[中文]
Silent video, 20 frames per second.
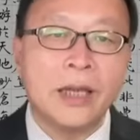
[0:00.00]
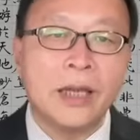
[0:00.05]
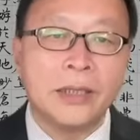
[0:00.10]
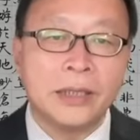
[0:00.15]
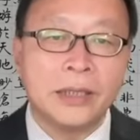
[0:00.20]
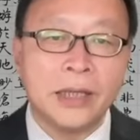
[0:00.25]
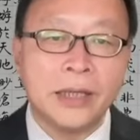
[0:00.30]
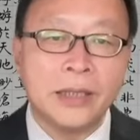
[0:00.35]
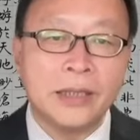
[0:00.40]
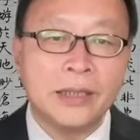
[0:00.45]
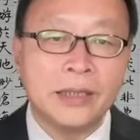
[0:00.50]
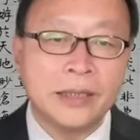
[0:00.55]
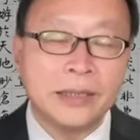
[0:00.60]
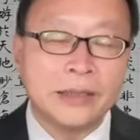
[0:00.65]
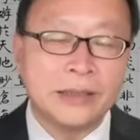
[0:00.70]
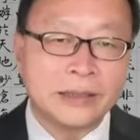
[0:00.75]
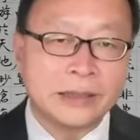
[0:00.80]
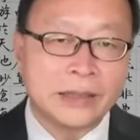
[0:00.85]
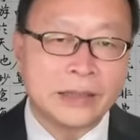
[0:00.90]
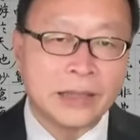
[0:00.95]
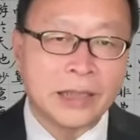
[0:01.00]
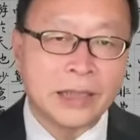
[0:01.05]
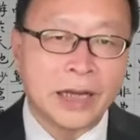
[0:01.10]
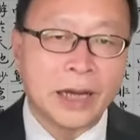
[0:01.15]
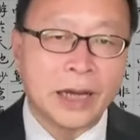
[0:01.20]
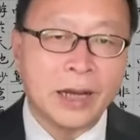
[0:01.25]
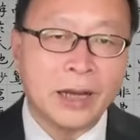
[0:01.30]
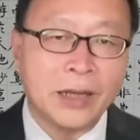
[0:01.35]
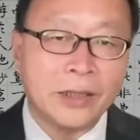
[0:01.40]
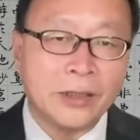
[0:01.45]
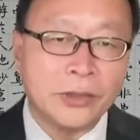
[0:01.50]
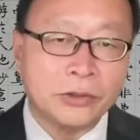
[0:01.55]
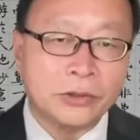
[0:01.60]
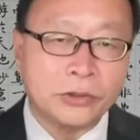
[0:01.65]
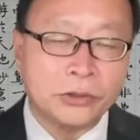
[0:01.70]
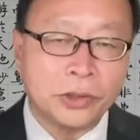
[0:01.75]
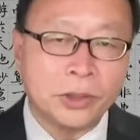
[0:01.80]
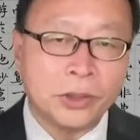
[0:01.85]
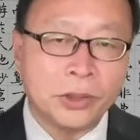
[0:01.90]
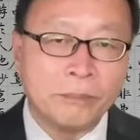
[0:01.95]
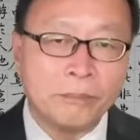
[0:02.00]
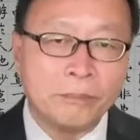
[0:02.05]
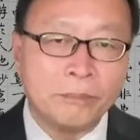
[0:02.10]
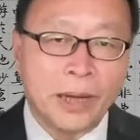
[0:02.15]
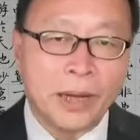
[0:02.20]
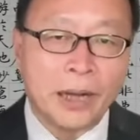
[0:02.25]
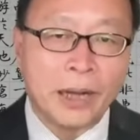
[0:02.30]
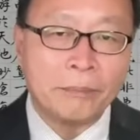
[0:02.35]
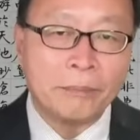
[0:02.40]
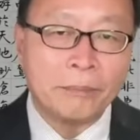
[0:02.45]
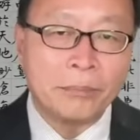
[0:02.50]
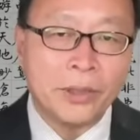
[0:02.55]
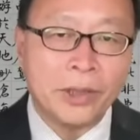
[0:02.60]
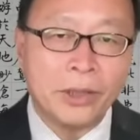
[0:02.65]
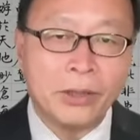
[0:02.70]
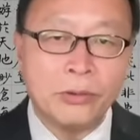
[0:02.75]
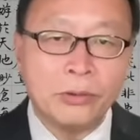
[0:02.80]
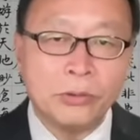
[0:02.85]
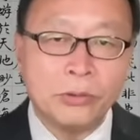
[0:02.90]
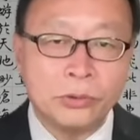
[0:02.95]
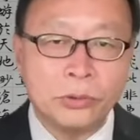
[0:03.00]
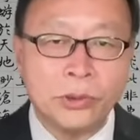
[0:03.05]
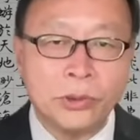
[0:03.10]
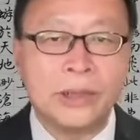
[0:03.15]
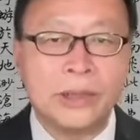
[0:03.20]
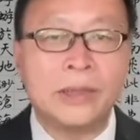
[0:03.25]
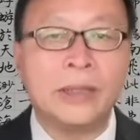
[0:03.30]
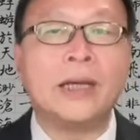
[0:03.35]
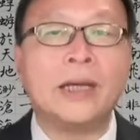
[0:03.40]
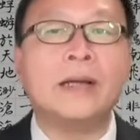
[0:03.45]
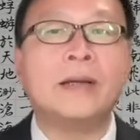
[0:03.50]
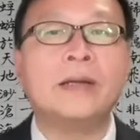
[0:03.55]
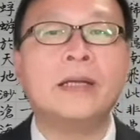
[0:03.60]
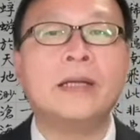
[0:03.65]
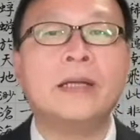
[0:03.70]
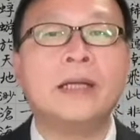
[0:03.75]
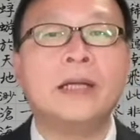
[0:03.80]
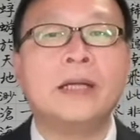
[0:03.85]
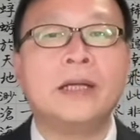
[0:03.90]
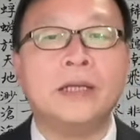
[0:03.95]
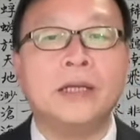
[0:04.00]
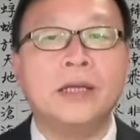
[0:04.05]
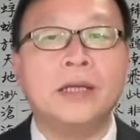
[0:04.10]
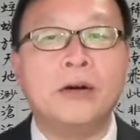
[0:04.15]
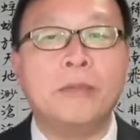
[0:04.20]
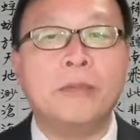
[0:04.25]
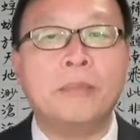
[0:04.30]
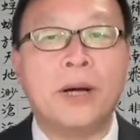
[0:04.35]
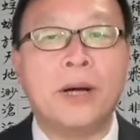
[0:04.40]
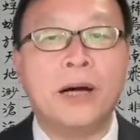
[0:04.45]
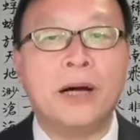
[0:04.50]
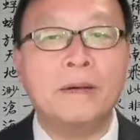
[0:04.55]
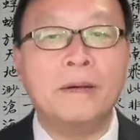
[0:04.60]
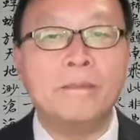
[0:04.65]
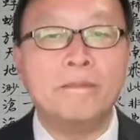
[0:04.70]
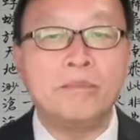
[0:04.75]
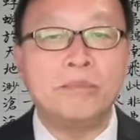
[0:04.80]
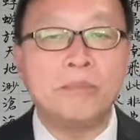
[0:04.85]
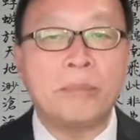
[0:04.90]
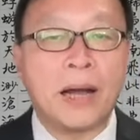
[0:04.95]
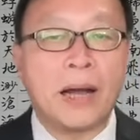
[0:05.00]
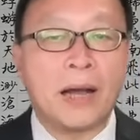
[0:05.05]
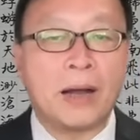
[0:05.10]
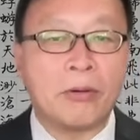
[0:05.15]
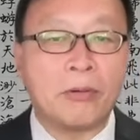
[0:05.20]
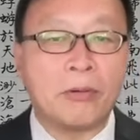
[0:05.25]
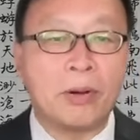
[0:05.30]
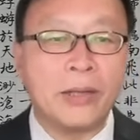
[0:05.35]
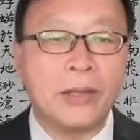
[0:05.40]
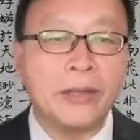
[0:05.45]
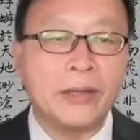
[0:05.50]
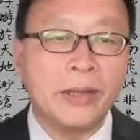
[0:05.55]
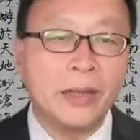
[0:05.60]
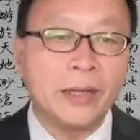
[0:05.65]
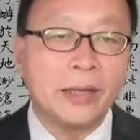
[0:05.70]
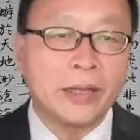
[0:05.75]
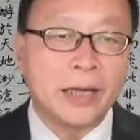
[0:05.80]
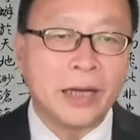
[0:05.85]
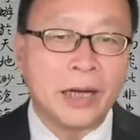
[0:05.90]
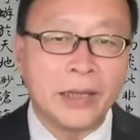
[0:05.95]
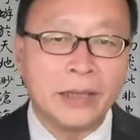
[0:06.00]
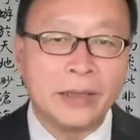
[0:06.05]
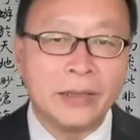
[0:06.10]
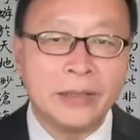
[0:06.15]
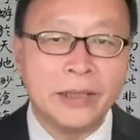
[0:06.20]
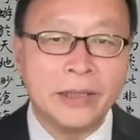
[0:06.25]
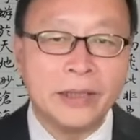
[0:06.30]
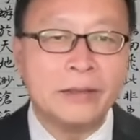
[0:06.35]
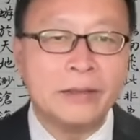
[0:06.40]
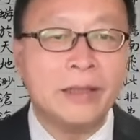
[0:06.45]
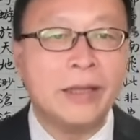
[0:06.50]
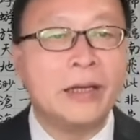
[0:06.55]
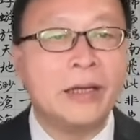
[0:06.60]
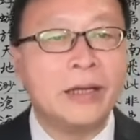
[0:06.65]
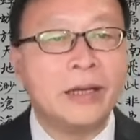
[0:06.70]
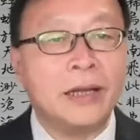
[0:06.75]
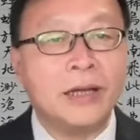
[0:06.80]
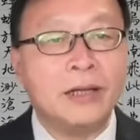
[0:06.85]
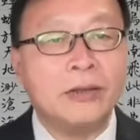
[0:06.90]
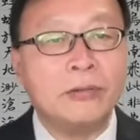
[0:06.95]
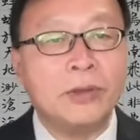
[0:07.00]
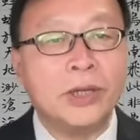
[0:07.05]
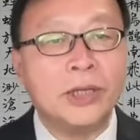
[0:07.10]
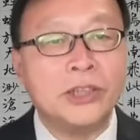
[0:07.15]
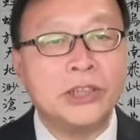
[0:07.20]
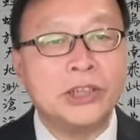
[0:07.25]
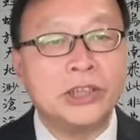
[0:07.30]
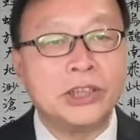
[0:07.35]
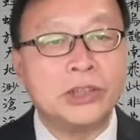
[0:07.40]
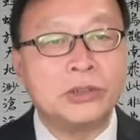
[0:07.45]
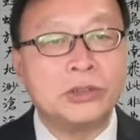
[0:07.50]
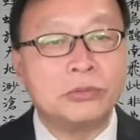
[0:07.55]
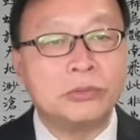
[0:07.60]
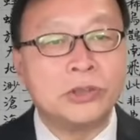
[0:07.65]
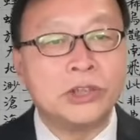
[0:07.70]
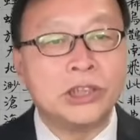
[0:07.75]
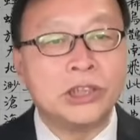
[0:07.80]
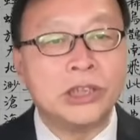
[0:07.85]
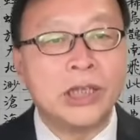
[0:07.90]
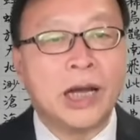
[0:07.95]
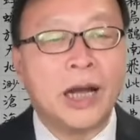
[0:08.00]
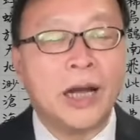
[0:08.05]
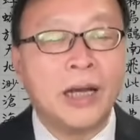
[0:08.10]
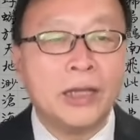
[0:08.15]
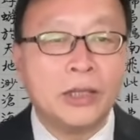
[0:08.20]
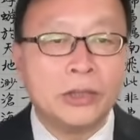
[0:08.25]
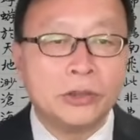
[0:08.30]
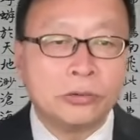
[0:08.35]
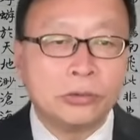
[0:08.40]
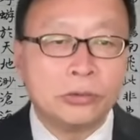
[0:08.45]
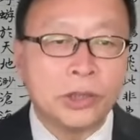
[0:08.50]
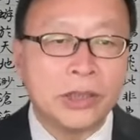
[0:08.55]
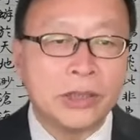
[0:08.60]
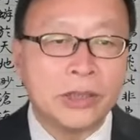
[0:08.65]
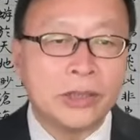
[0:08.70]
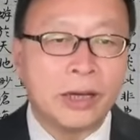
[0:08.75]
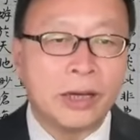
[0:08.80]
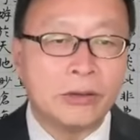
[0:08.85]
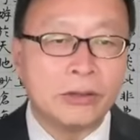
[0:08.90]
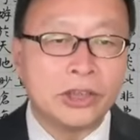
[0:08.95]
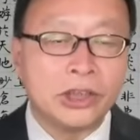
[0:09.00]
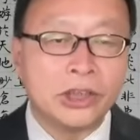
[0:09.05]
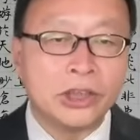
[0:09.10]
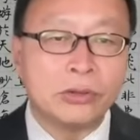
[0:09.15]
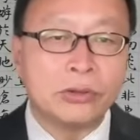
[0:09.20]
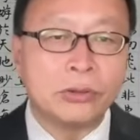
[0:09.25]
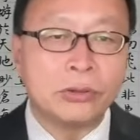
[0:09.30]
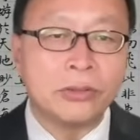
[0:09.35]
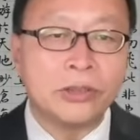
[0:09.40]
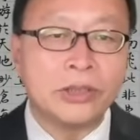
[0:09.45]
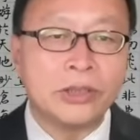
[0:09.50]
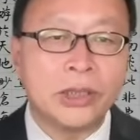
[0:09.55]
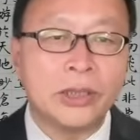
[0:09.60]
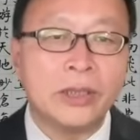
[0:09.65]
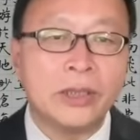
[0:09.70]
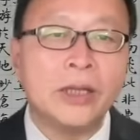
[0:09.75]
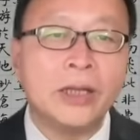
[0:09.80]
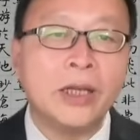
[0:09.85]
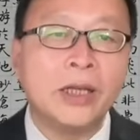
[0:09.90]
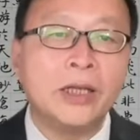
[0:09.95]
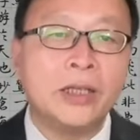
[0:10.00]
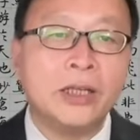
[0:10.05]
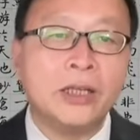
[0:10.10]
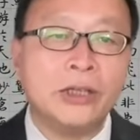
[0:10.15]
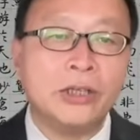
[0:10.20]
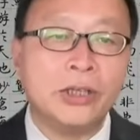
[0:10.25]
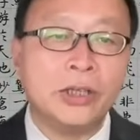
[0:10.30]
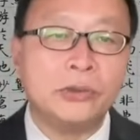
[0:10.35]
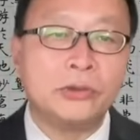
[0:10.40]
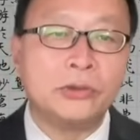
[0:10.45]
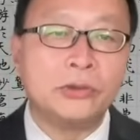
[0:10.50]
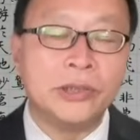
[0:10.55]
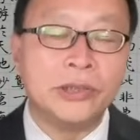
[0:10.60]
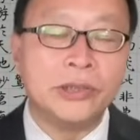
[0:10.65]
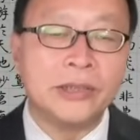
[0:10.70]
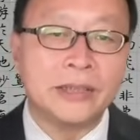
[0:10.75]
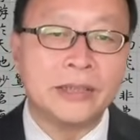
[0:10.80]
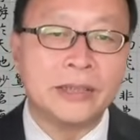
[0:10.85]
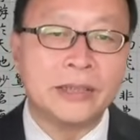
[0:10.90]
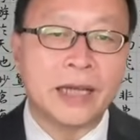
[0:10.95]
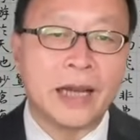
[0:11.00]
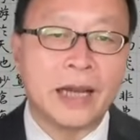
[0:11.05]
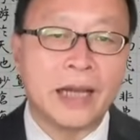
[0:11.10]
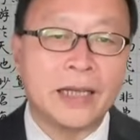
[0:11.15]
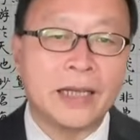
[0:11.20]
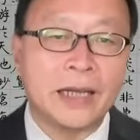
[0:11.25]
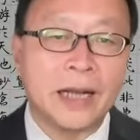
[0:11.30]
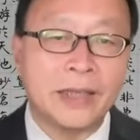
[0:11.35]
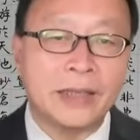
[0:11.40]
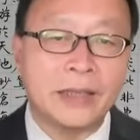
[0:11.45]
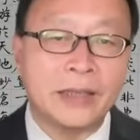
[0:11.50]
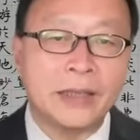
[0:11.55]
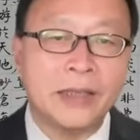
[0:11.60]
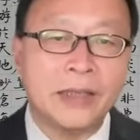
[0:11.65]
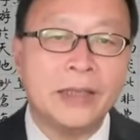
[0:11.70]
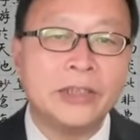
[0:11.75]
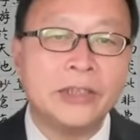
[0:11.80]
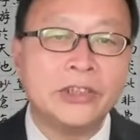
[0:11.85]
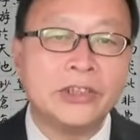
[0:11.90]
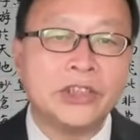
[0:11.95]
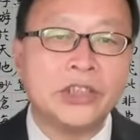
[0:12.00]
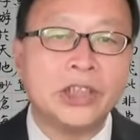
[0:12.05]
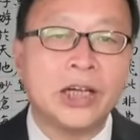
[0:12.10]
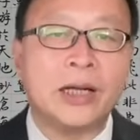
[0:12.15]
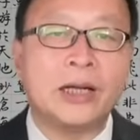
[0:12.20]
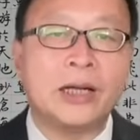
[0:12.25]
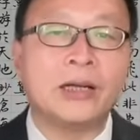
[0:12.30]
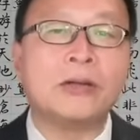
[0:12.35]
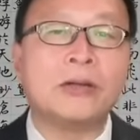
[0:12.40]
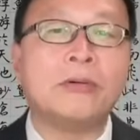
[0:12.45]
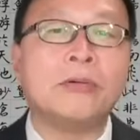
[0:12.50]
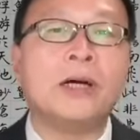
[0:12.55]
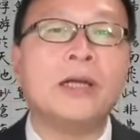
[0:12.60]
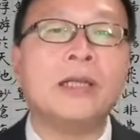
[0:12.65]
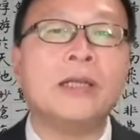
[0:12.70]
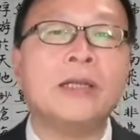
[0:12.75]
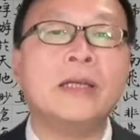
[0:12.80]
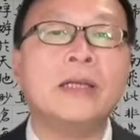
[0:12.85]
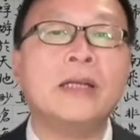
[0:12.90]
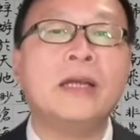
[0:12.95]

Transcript: 严格执行他选拔标准啊，由彭把关，肯定能为习主席啊选到既忠诚又有军事才干的将官。